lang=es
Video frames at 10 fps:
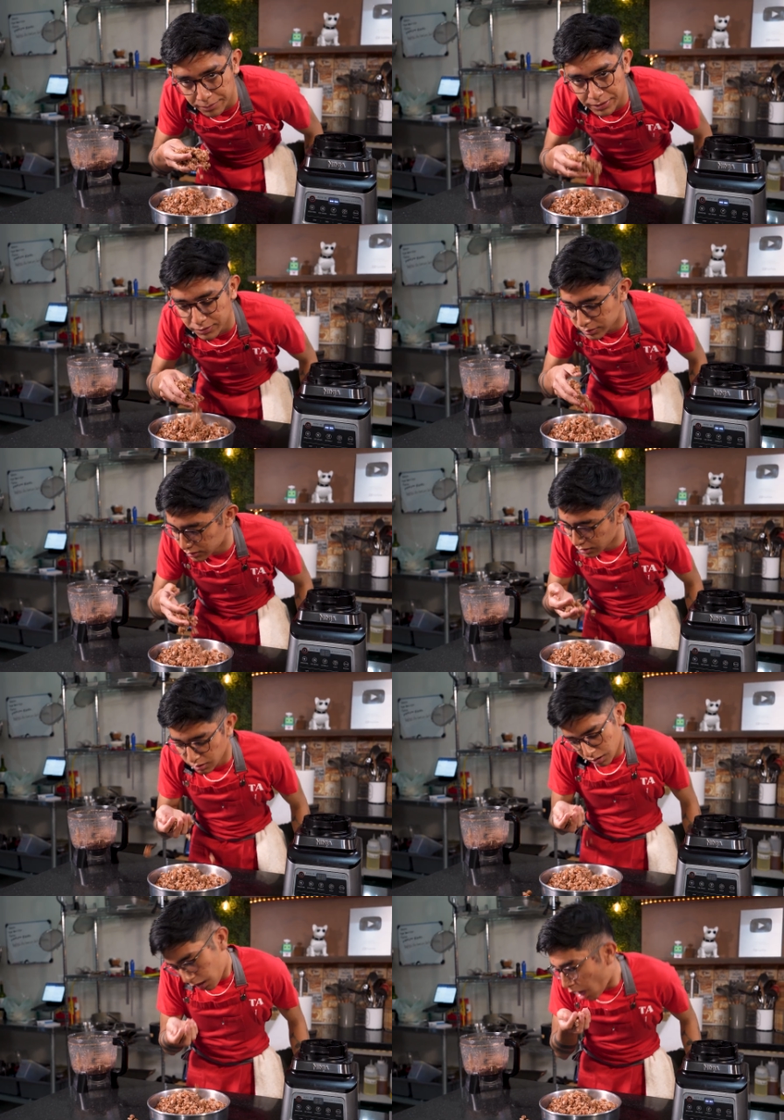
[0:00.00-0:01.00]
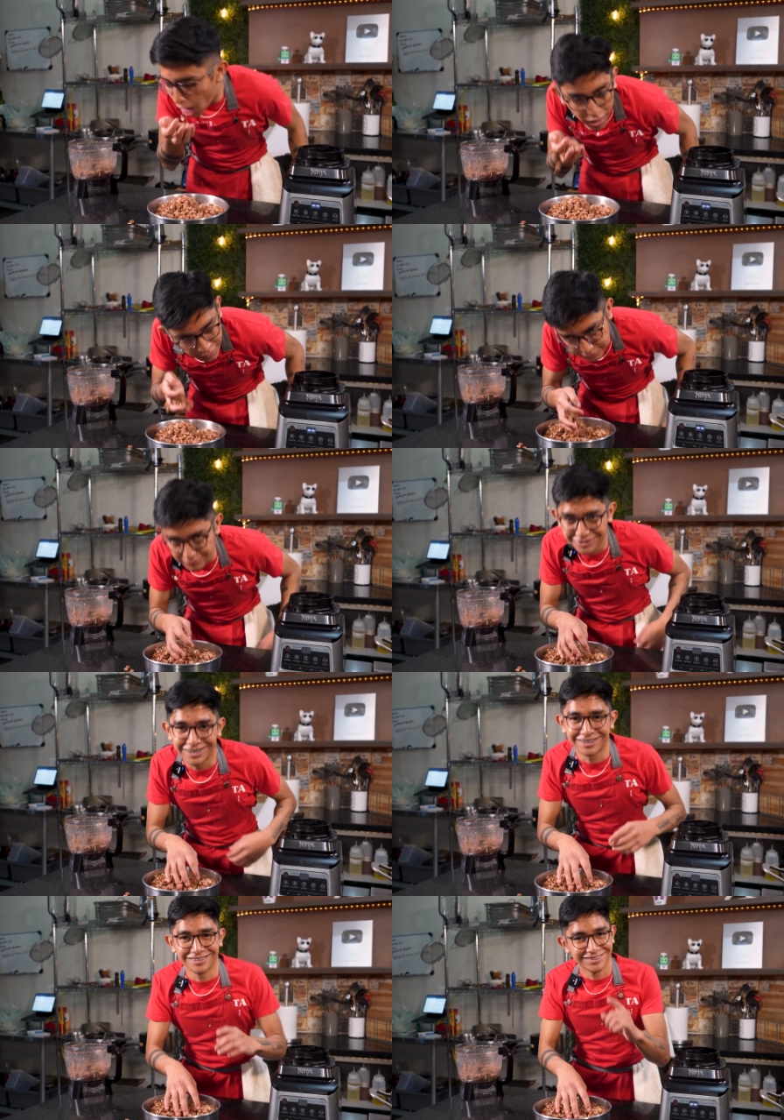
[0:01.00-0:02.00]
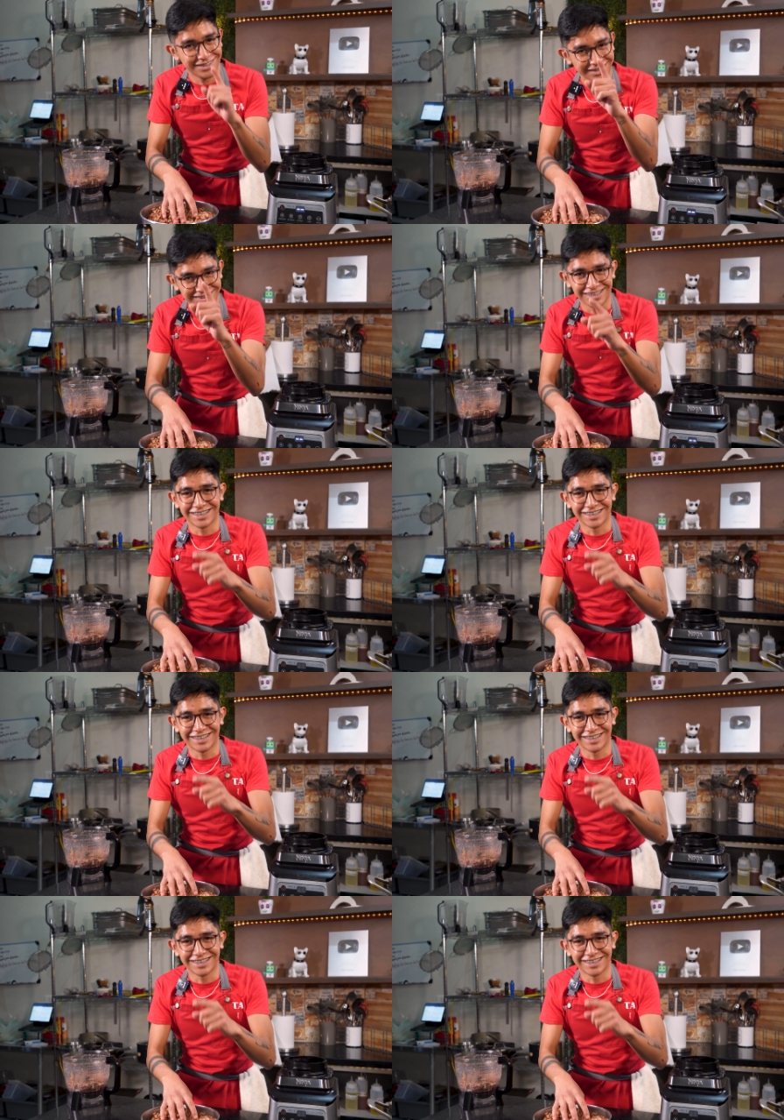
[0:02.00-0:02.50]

amigos. Ah, no es cierto, hay que ser